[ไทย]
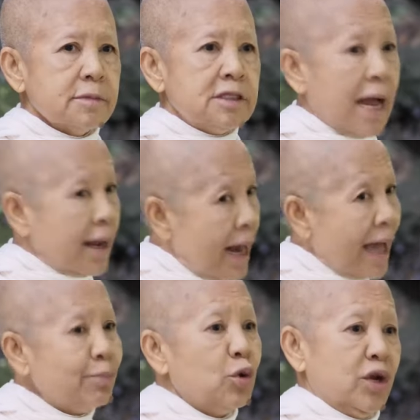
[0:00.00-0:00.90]
จากรา
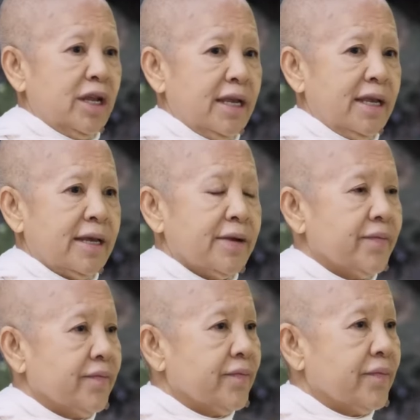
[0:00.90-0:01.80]
ชบุรี
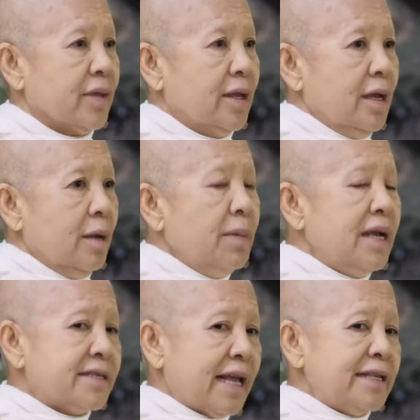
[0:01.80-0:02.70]
มี
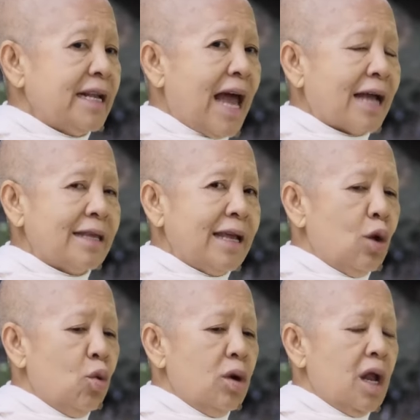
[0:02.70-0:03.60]
สัญลักษณ์ที่
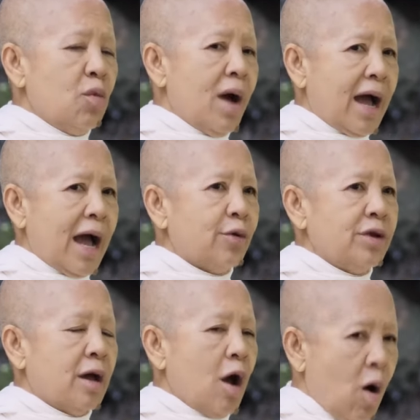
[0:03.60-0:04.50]
รู้เลยว่าเขา
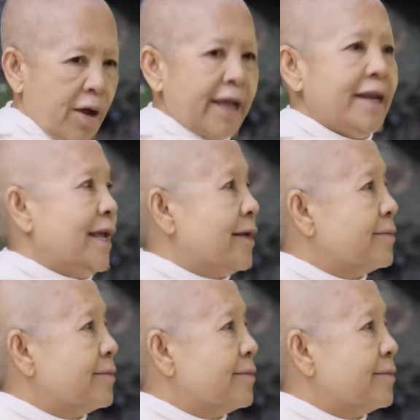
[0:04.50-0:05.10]
เนี่ยออร์แกนิก